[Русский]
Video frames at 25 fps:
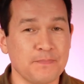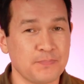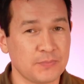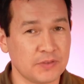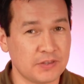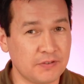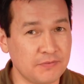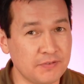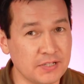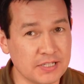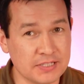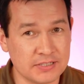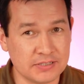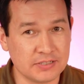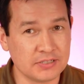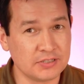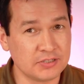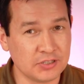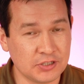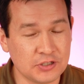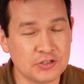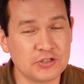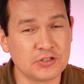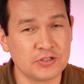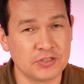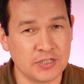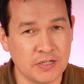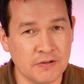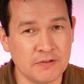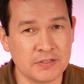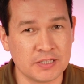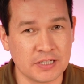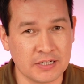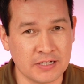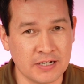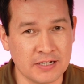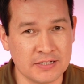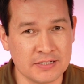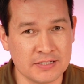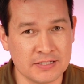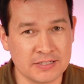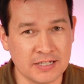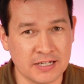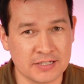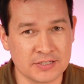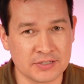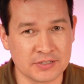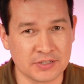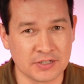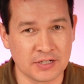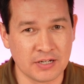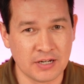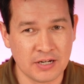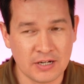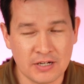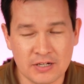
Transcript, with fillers: 239 организаций.